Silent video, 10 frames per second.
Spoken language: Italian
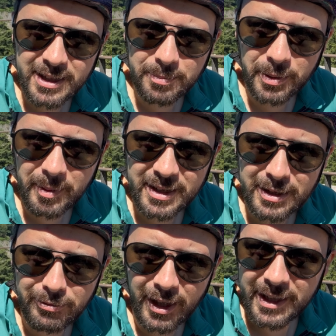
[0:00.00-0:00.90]
ti permette
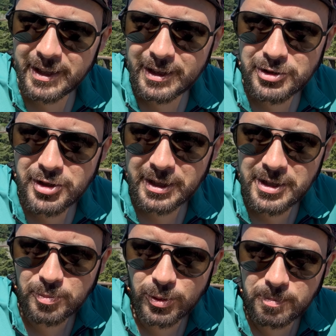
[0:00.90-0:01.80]
di fare il
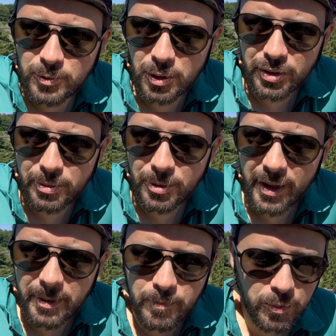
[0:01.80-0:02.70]
ciclismo, quello che
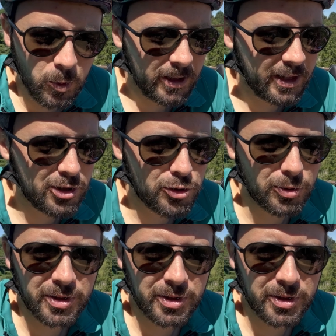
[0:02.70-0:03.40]
vuoi. Puoi andare in giro